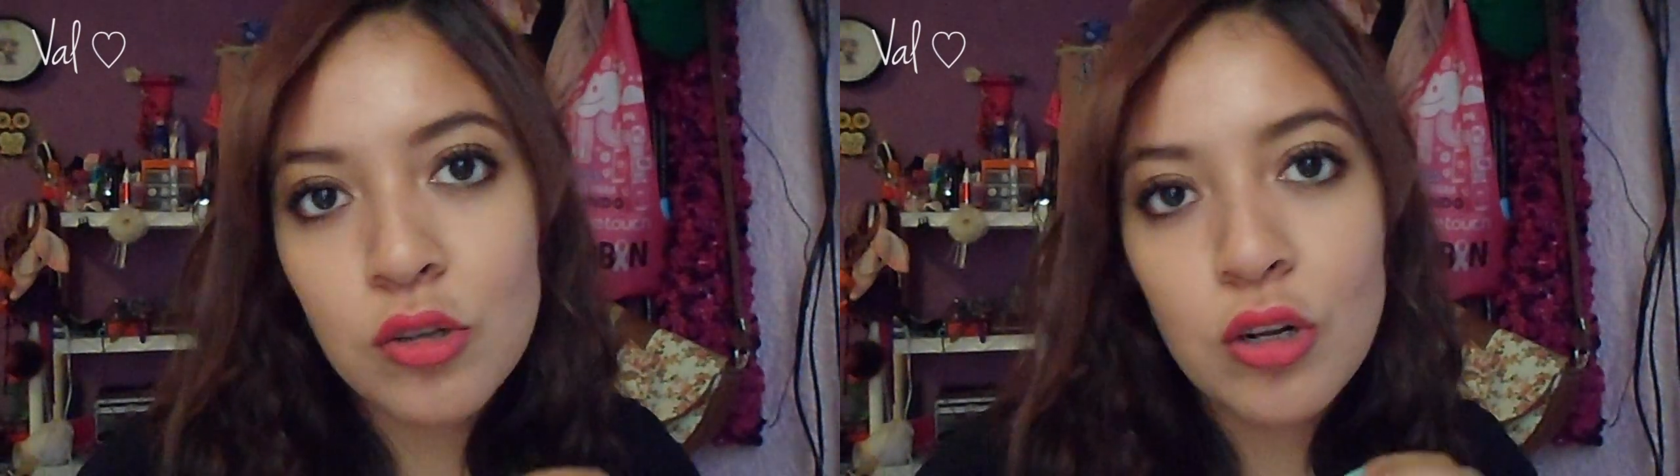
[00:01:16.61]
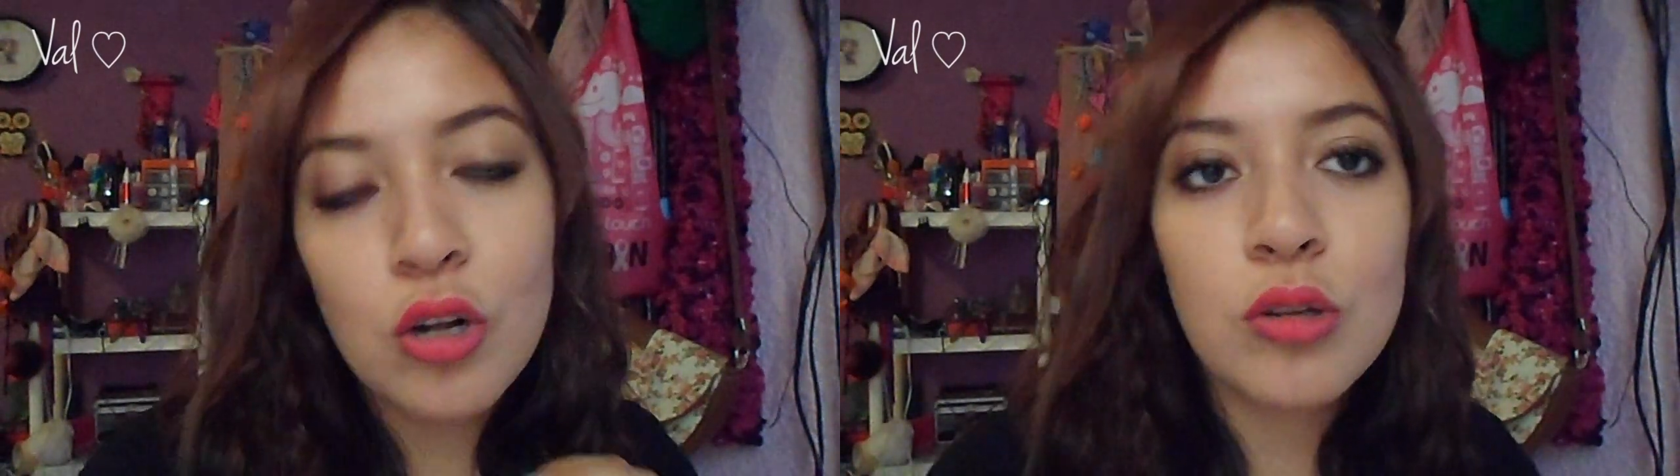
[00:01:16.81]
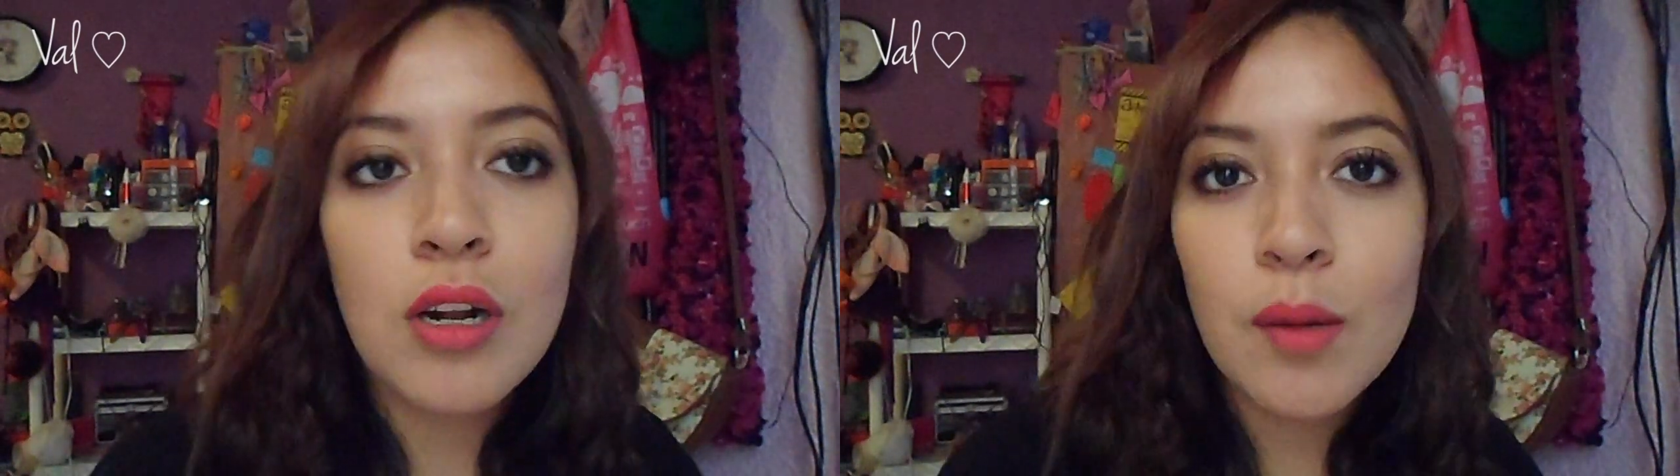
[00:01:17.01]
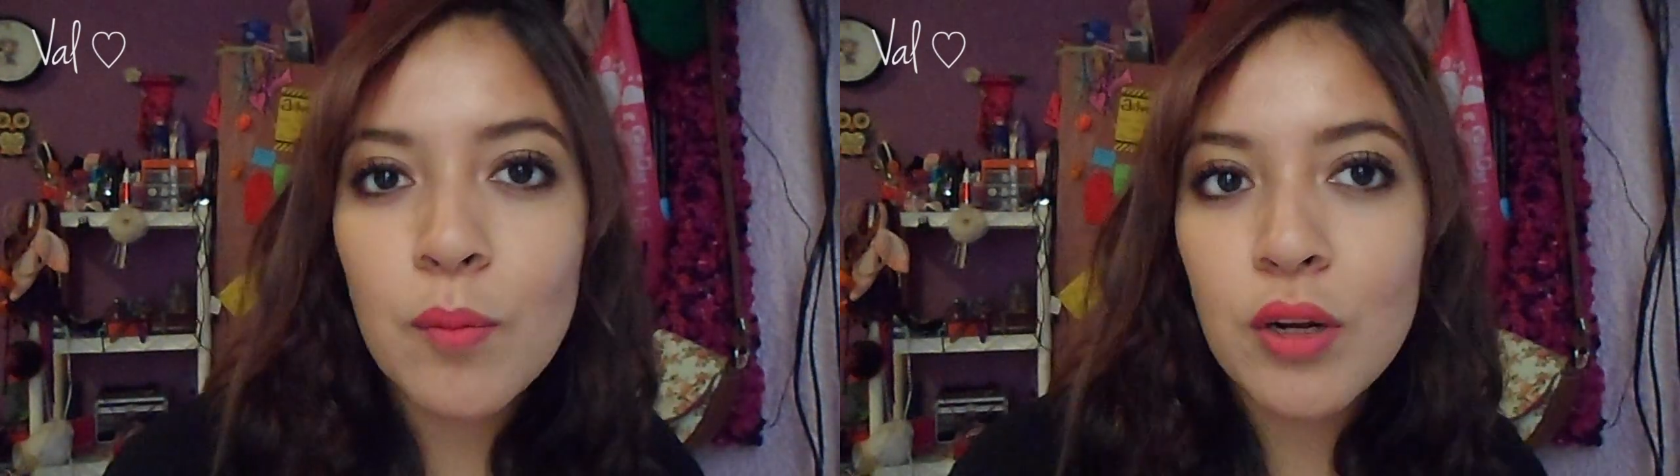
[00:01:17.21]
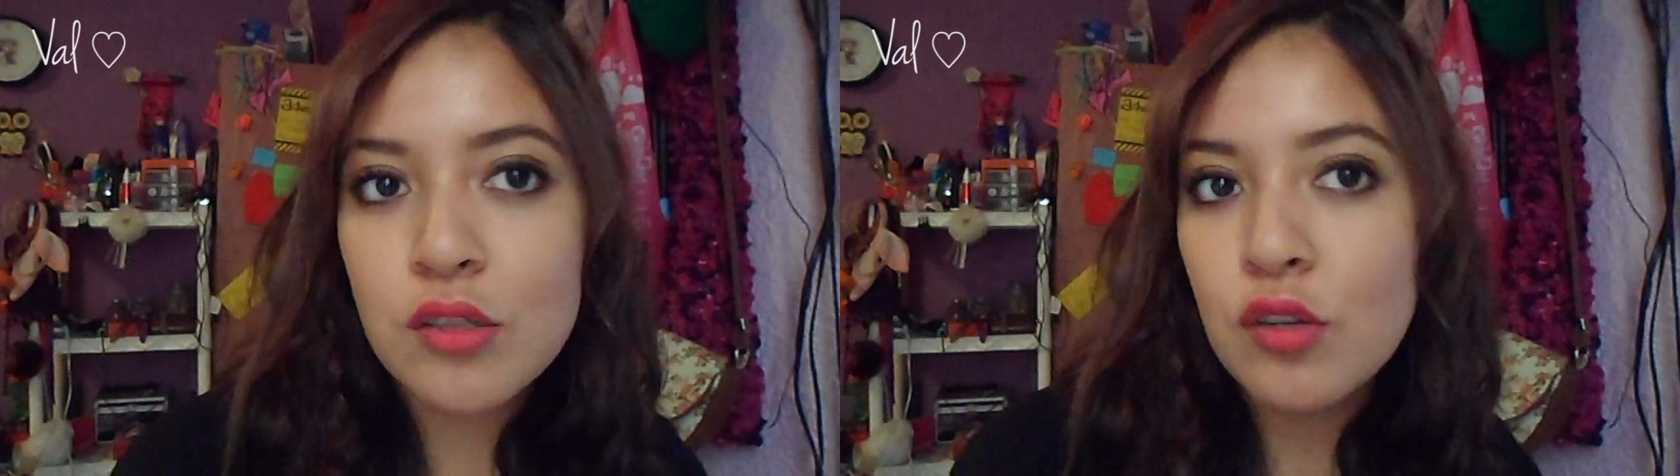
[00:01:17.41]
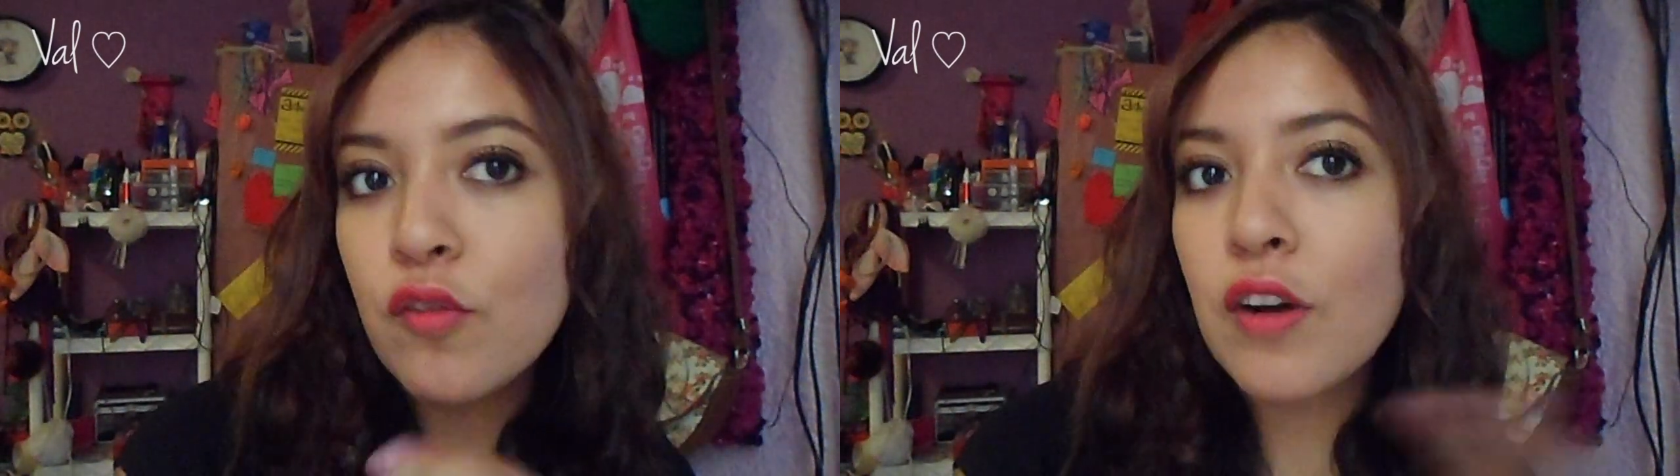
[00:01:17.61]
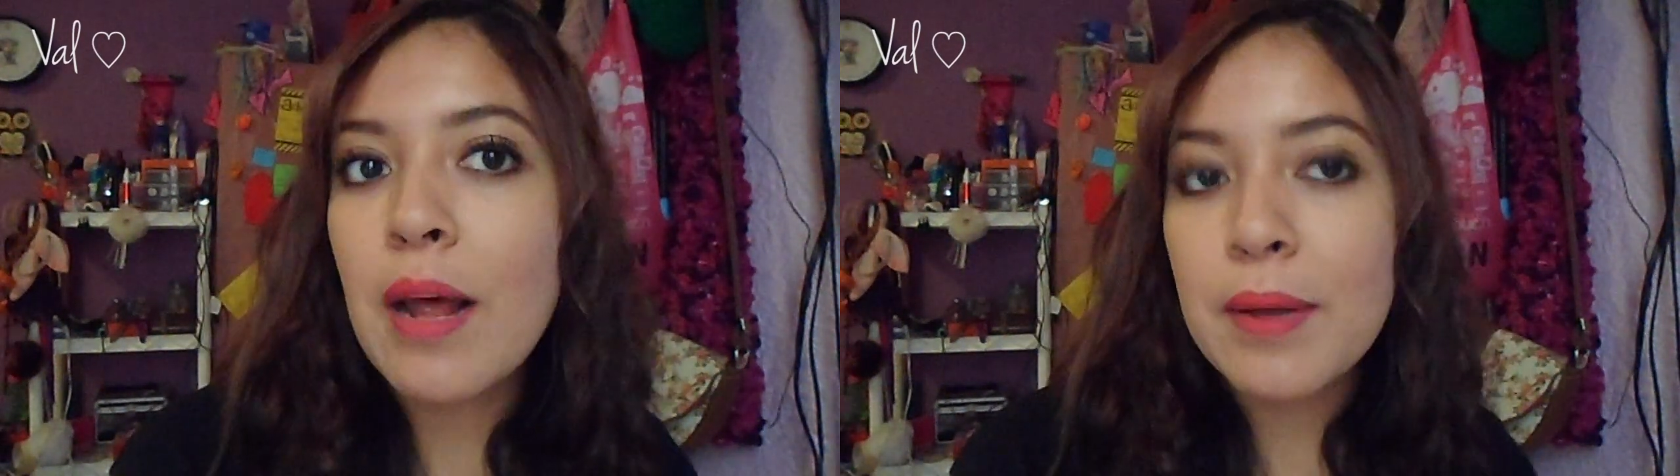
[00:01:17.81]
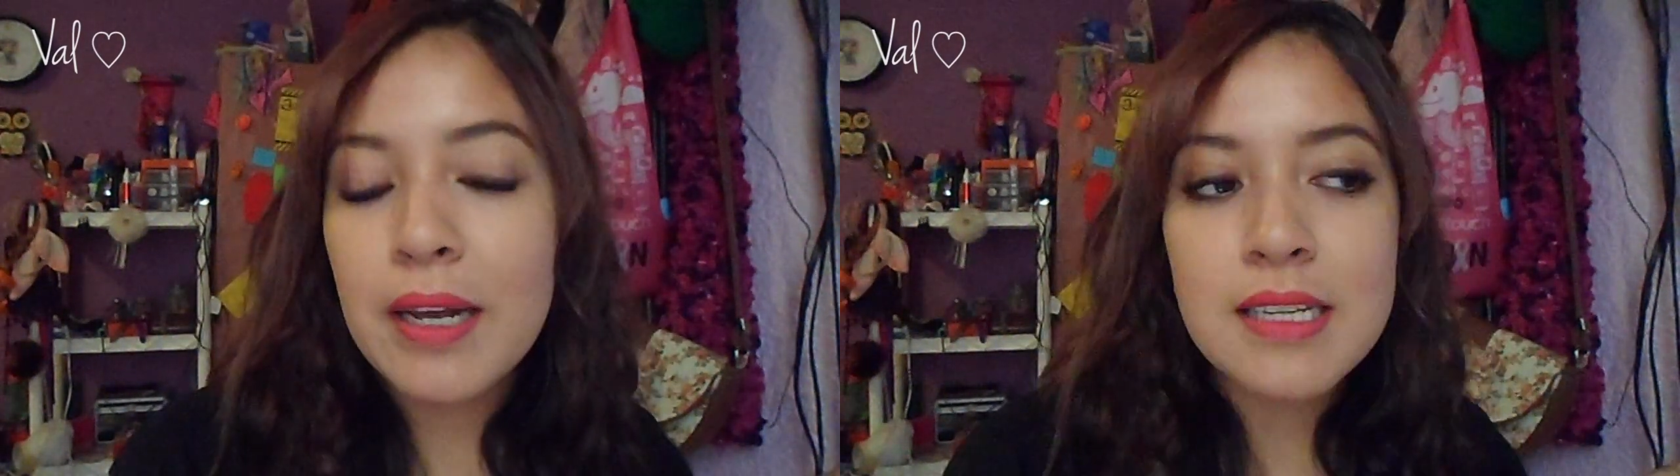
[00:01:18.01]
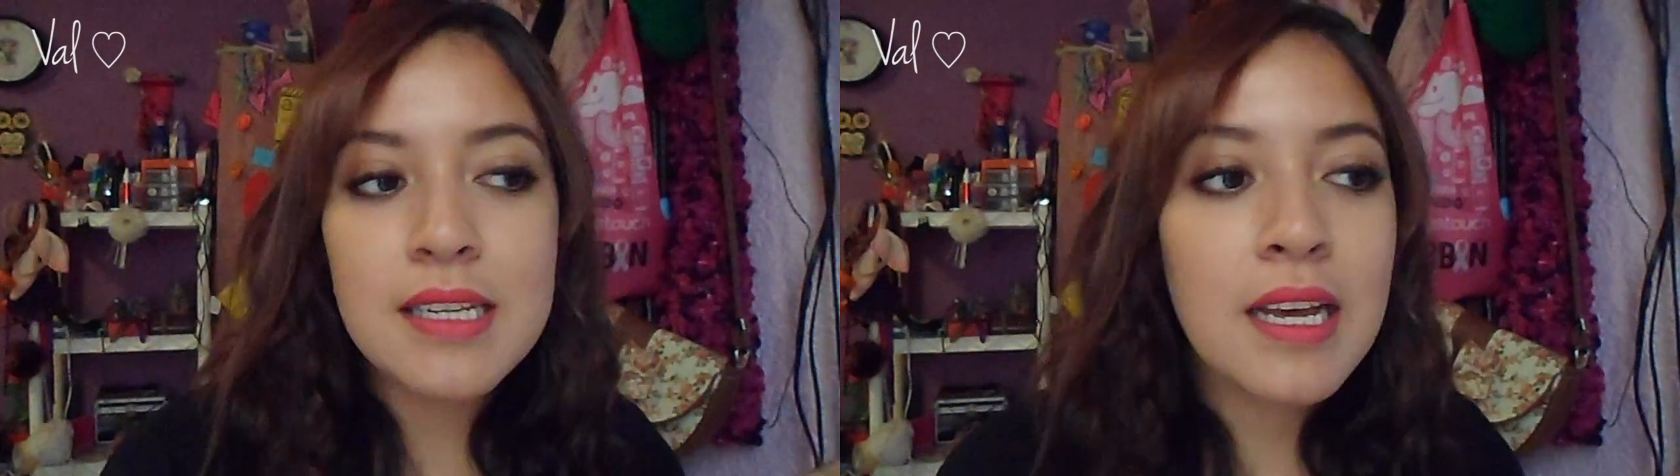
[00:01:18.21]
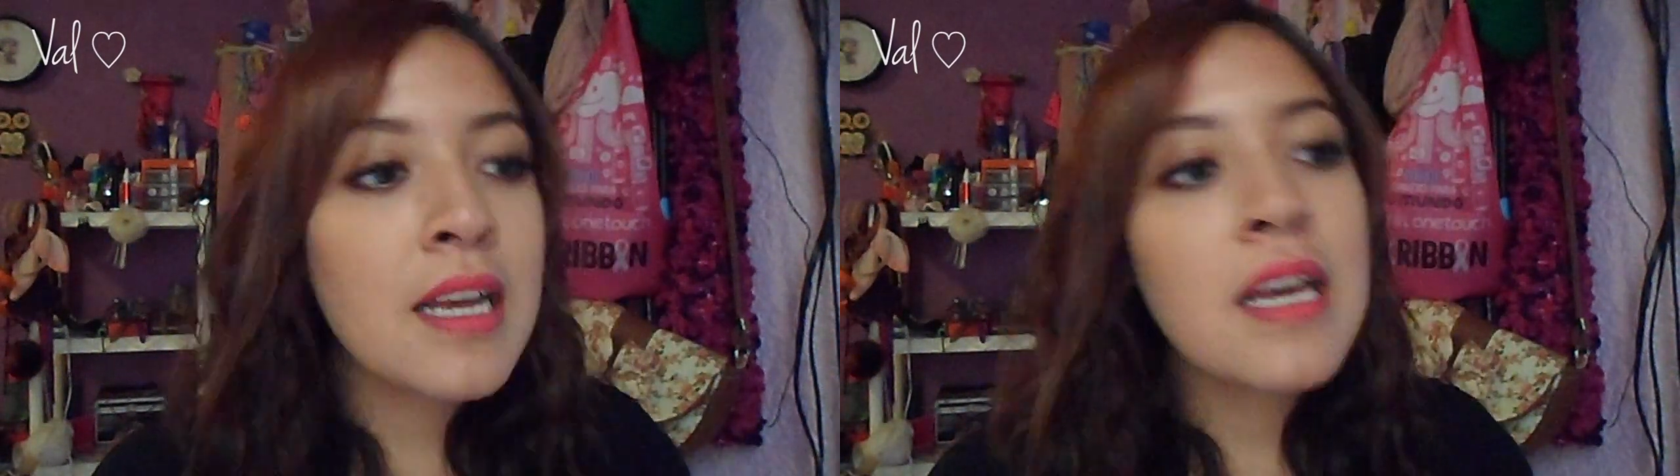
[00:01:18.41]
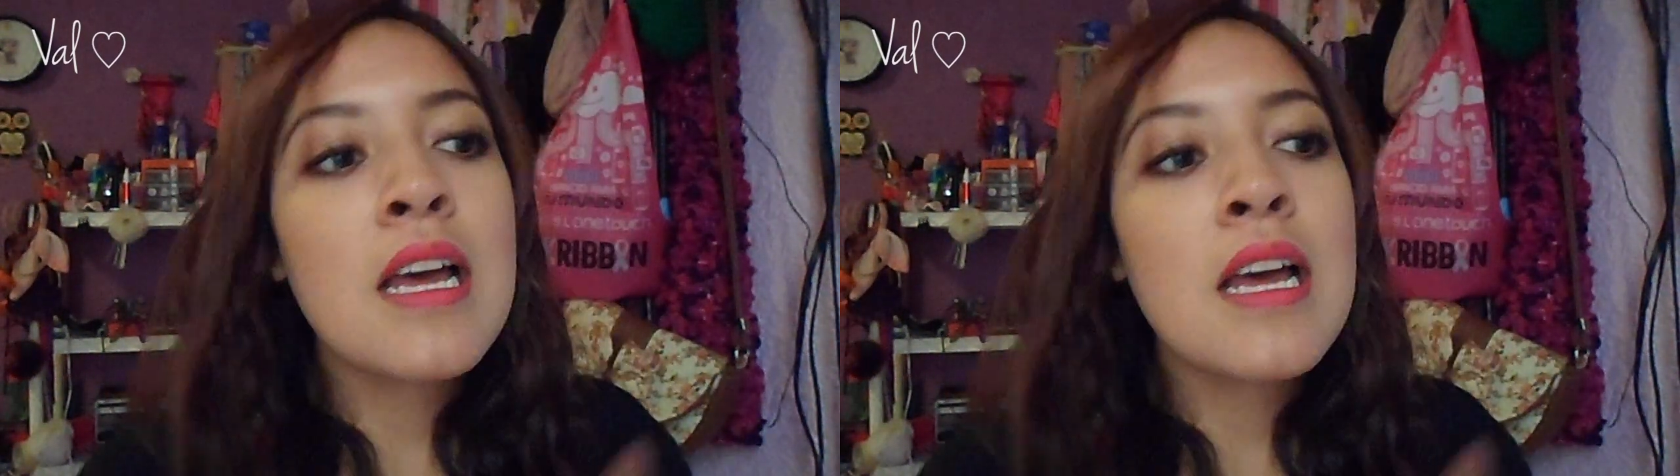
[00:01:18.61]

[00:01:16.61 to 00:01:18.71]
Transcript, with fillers: todo el tiempo que estoy fuera de mi casa.